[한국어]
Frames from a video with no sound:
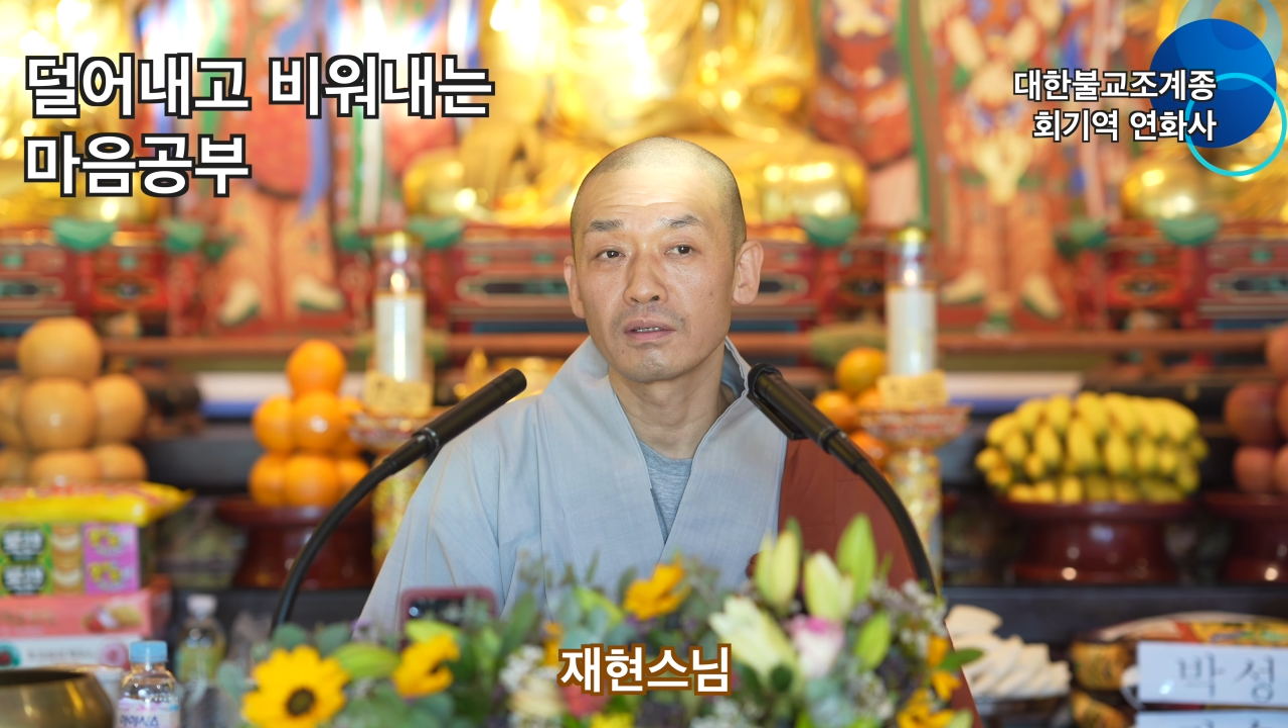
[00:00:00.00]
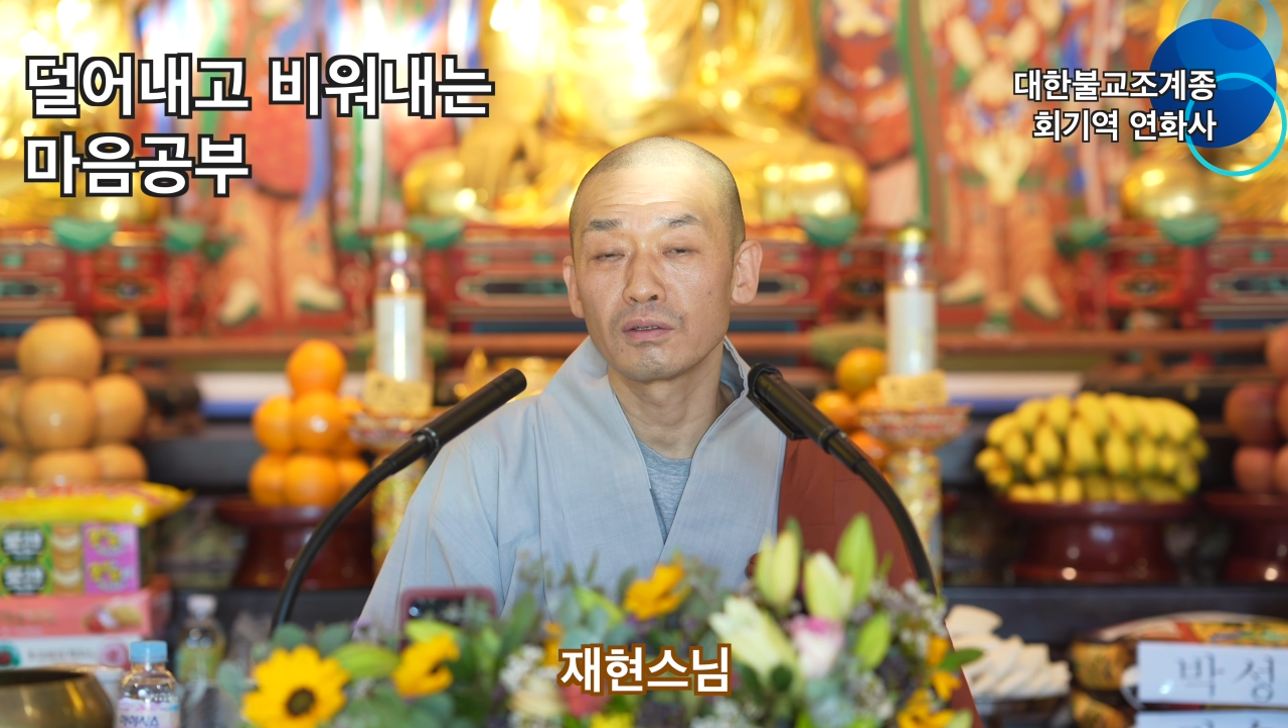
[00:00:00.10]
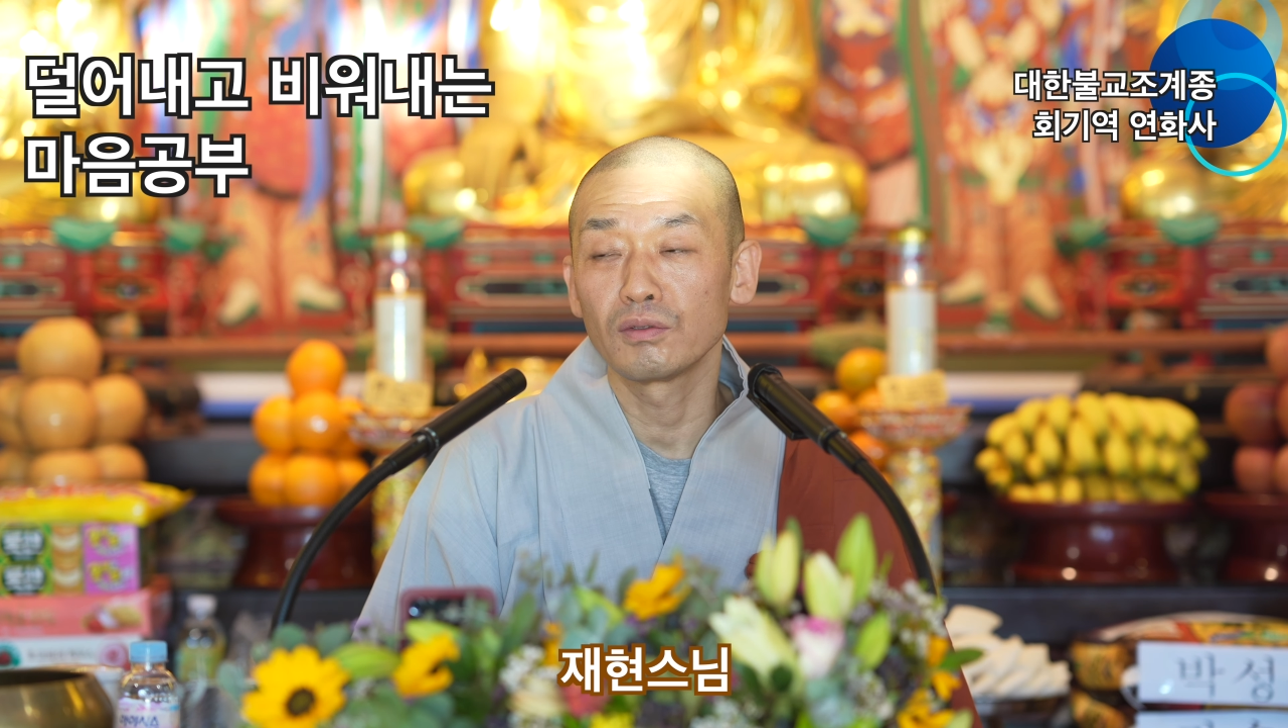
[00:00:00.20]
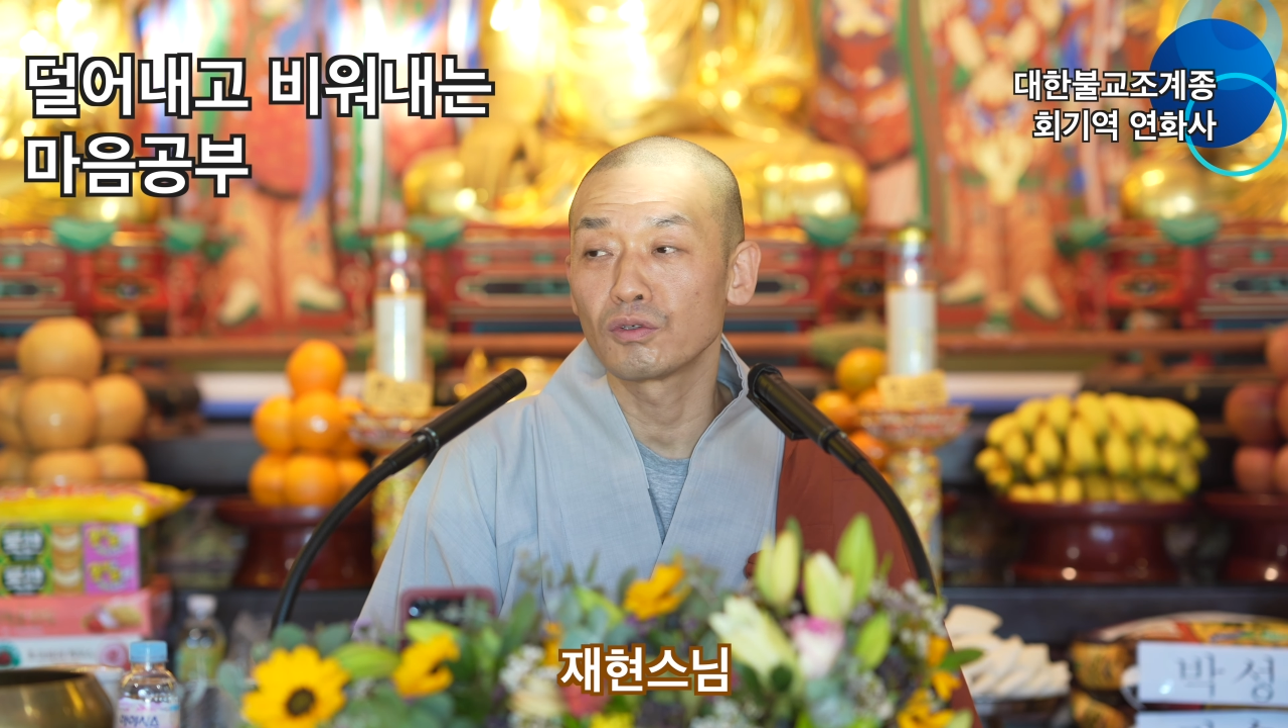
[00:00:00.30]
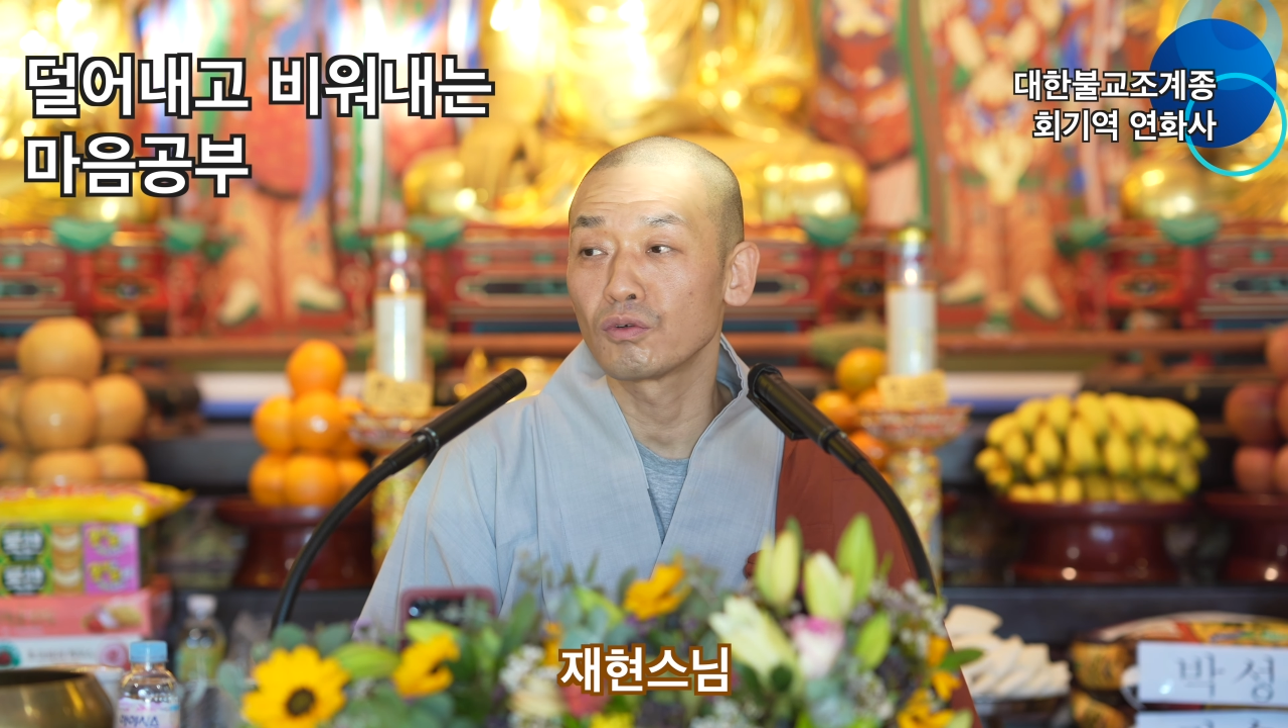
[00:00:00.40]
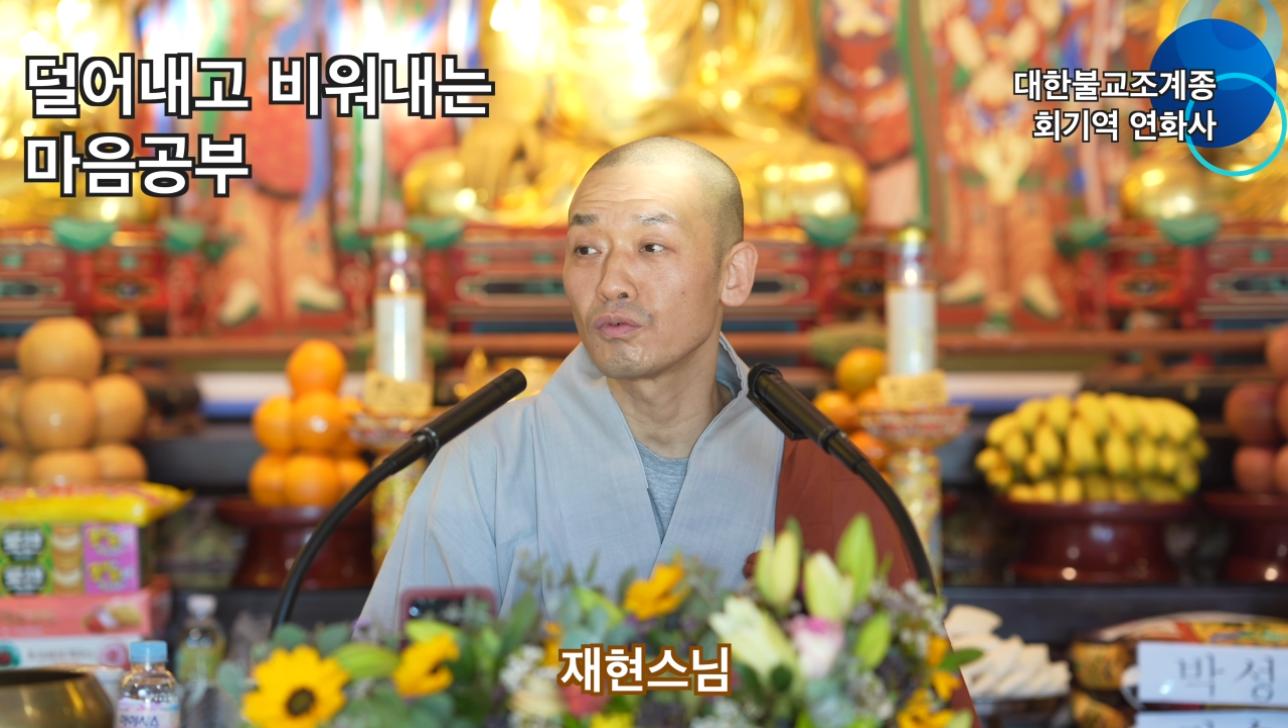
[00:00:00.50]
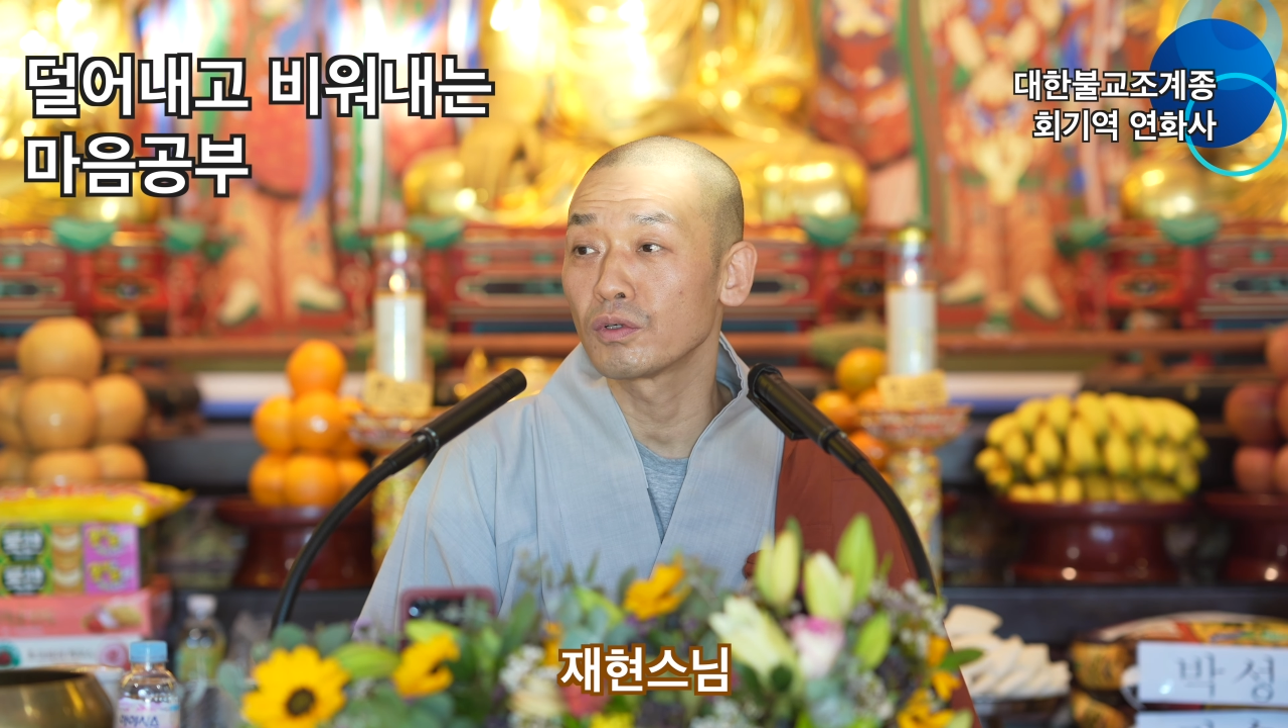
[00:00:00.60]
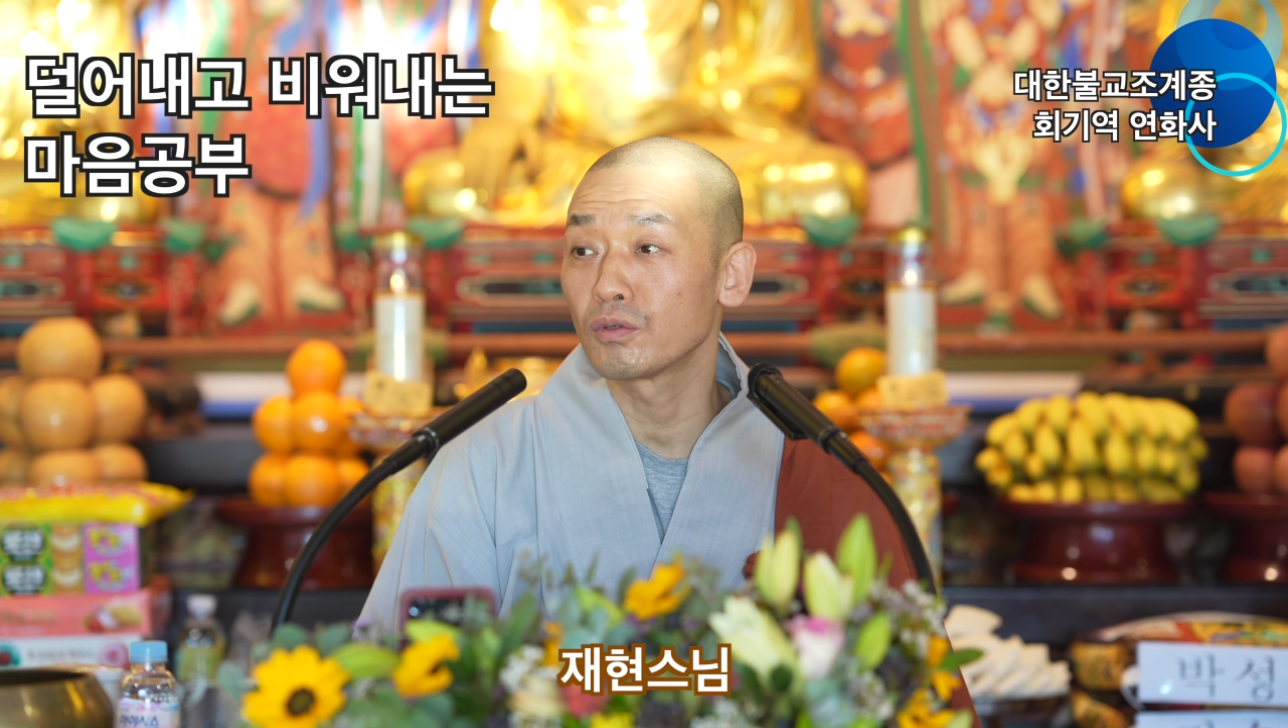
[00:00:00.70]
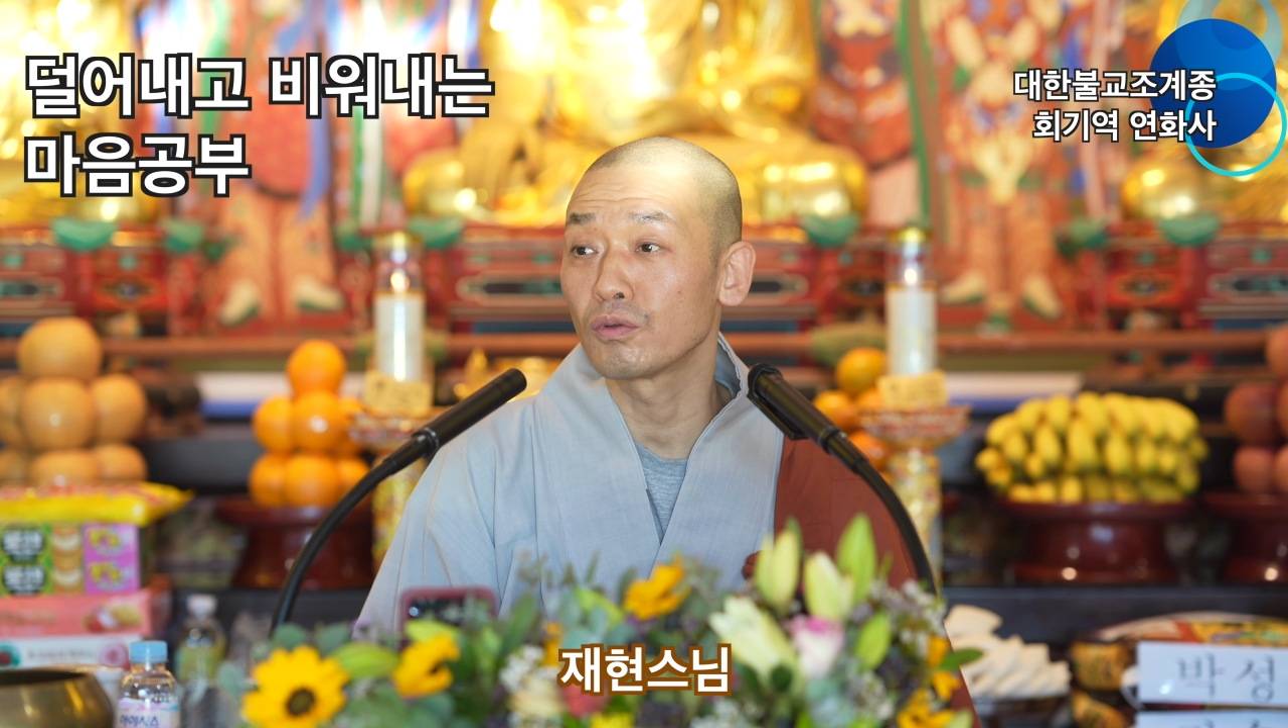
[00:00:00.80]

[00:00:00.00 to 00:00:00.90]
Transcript: 근데 천국에서